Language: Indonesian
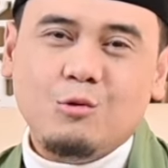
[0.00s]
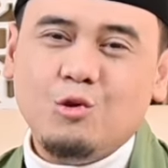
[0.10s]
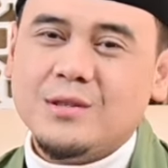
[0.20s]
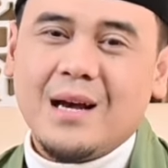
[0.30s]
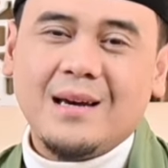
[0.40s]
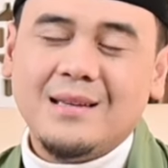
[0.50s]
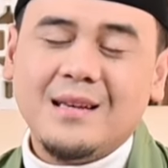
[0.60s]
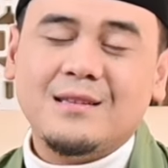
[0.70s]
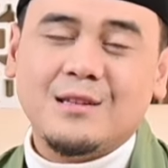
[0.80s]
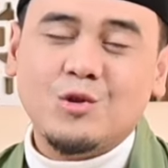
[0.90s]
usaha
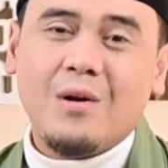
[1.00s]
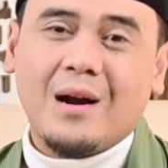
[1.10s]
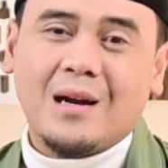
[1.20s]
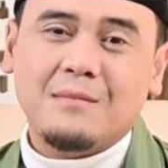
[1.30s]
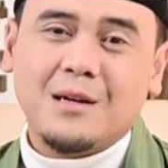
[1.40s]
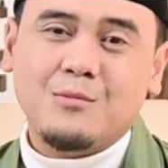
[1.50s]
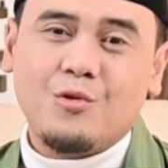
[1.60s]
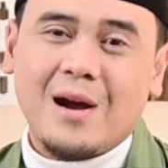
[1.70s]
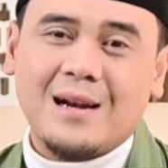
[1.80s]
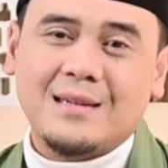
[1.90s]
kita tentu akan
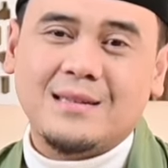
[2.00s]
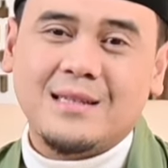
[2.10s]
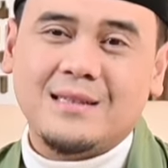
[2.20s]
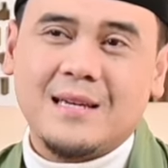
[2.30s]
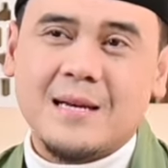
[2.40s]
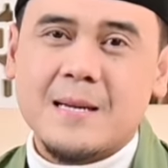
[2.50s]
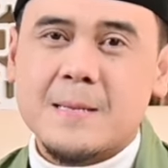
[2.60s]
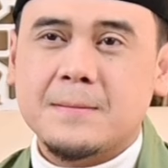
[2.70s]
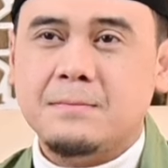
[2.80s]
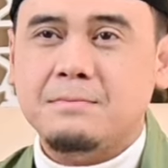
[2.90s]
menemukan titik
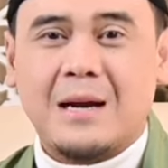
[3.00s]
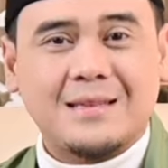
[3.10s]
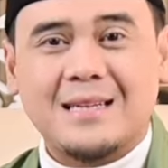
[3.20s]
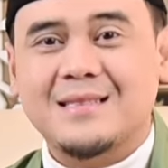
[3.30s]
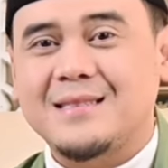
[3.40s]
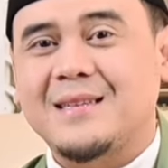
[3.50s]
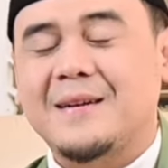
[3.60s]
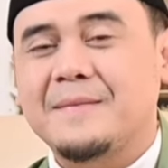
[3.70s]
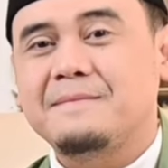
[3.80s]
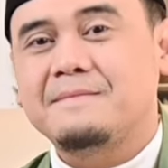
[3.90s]

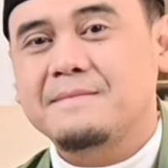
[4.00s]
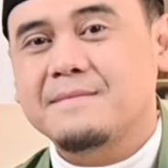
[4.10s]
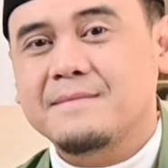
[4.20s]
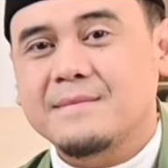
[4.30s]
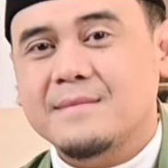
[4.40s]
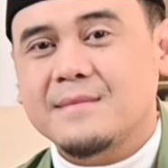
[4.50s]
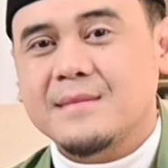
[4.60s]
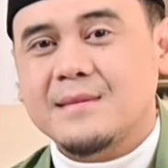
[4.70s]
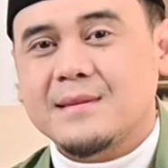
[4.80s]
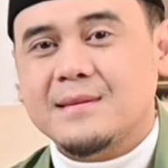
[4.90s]
batasnya.
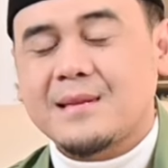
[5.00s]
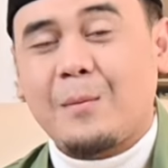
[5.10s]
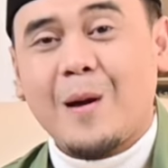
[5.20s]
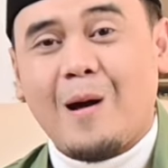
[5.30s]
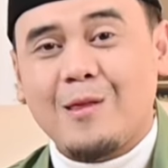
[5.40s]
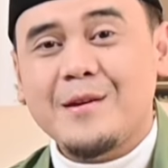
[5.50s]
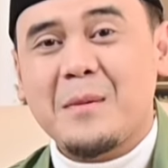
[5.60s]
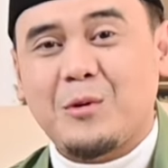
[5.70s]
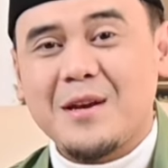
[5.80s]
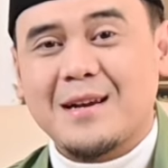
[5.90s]
Tapi Allah
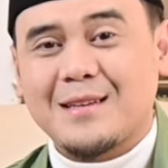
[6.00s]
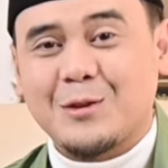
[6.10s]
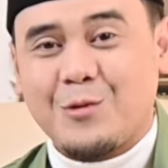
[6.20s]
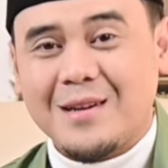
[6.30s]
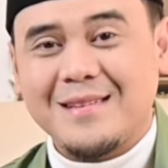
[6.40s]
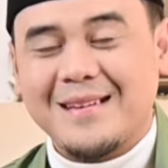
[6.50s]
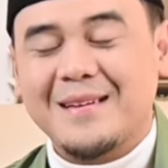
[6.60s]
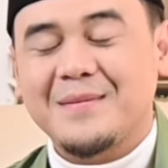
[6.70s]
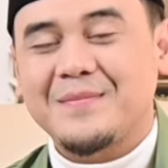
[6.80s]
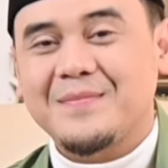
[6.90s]
yang punya
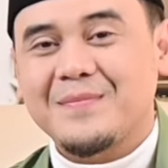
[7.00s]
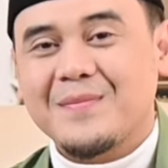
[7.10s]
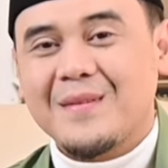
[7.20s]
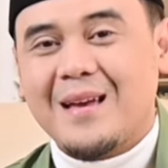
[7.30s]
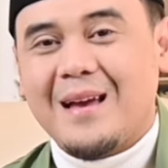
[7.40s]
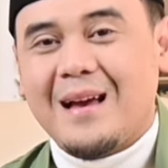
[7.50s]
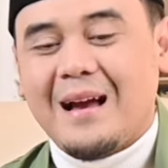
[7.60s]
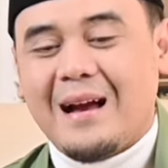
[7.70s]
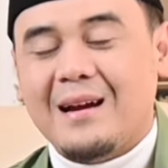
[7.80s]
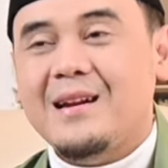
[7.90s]
ketentuannya.
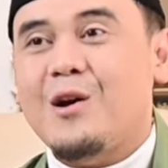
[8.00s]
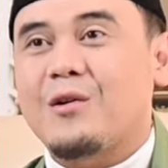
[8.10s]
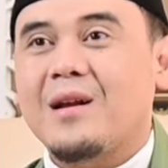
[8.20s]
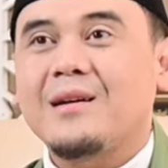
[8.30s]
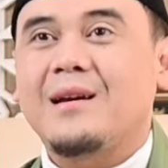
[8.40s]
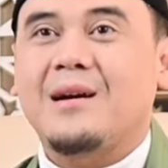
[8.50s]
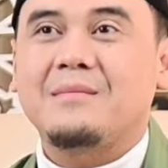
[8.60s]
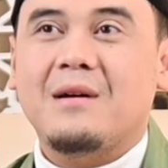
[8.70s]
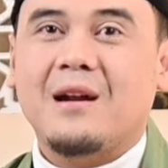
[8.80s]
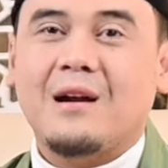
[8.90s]
Ada orang
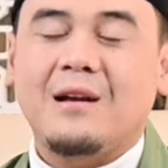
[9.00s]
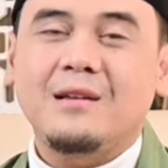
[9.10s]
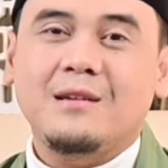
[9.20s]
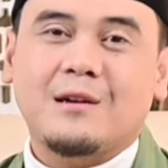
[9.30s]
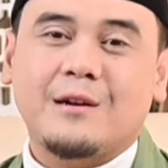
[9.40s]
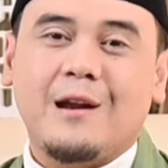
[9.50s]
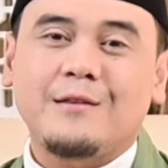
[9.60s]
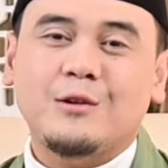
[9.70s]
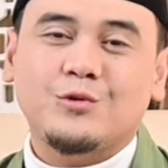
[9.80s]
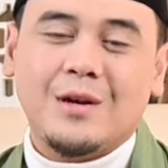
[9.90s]
yang barangkali
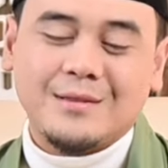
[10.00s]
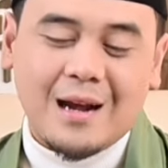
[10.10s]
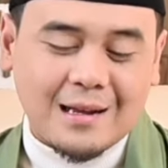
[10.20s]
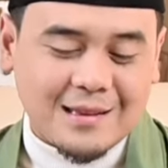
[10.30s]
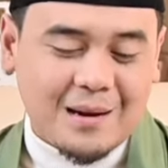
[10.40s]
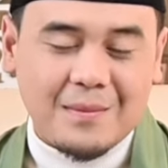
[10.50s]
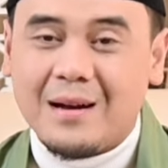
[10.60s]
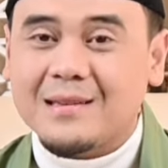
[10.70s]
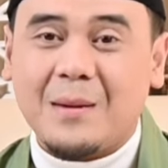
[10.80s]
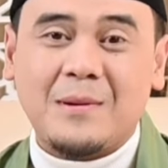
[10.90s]
kenalnya sudah sangat
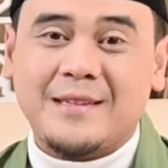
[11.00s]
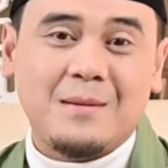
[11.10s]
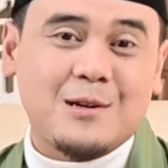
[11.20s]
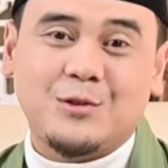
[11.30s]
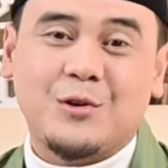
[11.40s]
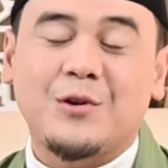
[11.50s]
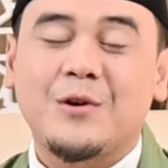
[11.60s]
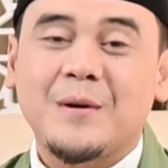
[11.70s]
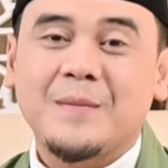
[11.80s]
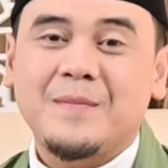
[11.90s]
lama tapi tidak berjodoh.